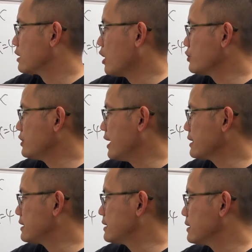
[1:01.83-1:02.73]
cos
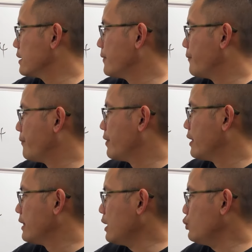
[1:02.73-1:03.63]
x，
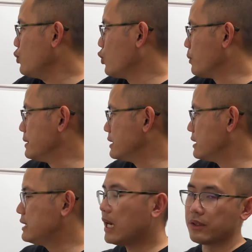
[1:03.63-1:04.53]
那如果我们
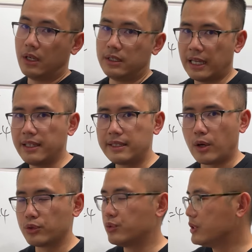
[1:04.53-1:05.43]
知道它的
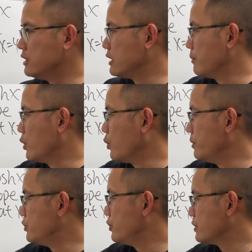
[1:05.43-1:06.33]
导数是什么，我
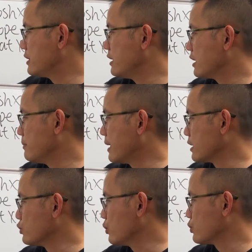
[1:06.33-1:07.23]
们就真的可以马
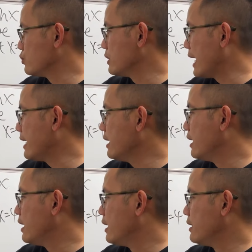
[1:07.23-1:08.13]
上做出来。
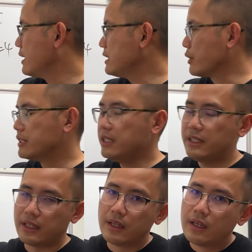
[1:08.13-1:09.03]
那小心一
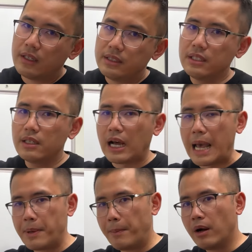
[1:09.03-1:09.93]
点，这个
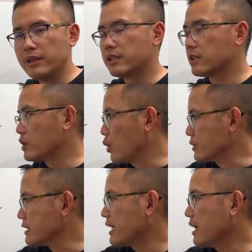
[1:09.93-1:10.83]
hyperbolic
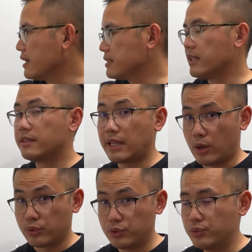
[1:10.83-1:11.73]
cosine x 的
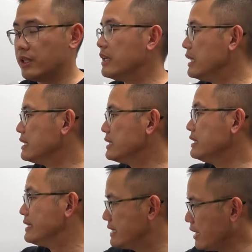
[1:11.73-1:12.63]
导数呢
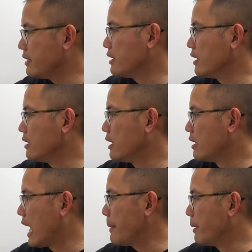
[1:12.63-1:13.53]
是正的
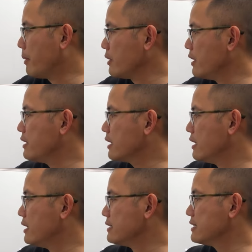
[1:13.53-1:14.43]
hyperbolic
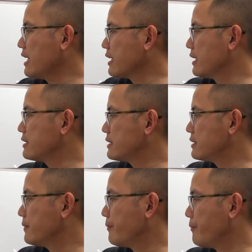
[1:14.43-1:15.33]
s i n x，